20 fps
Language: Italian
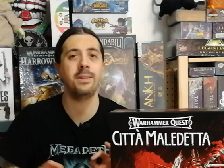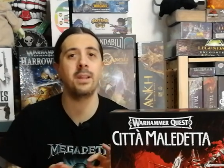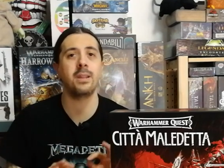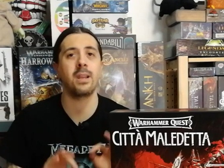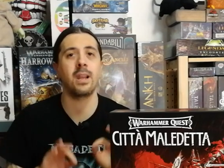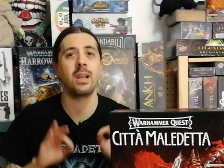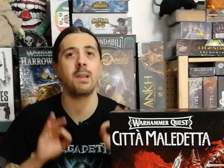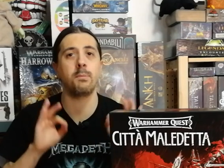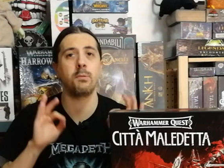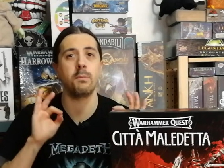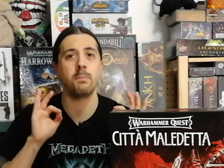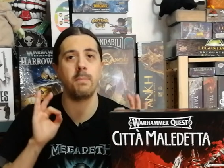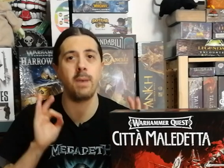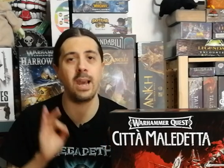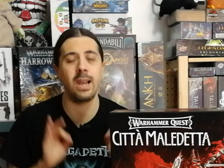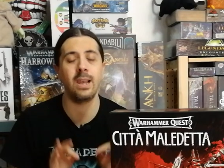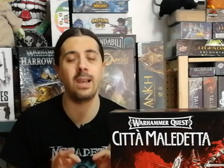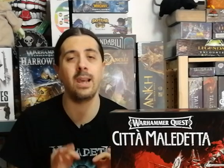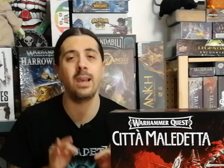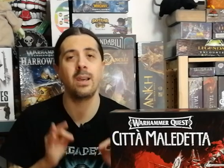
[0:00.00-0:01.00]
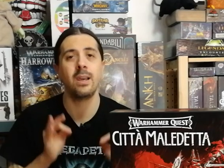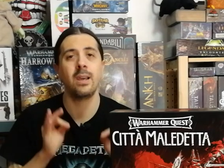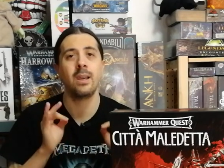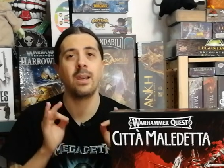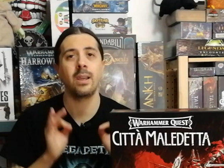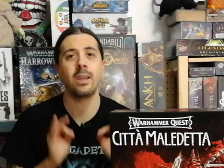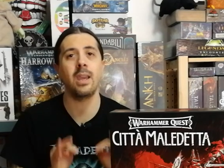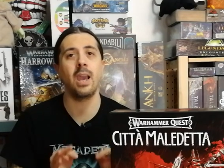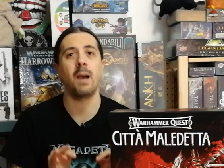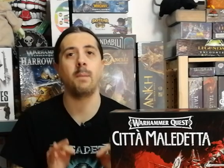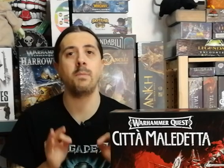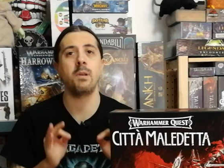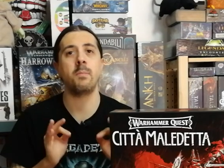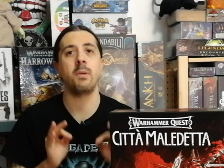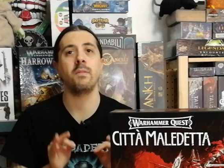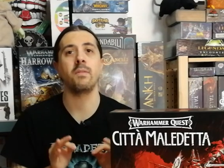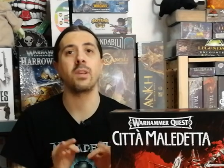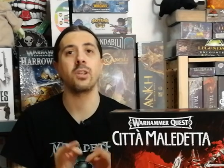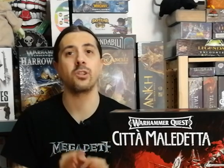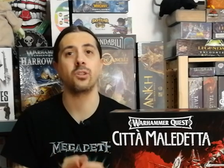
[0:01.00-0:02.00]
tra le più belle che abbia mai
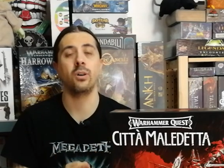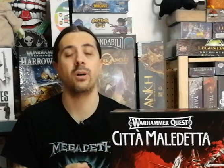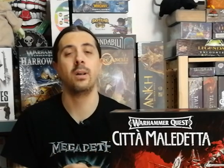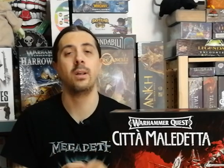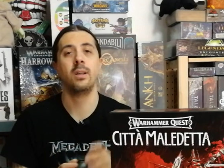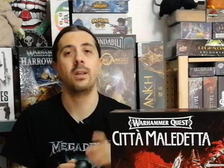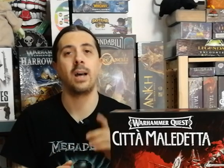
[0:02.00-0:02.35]
visto.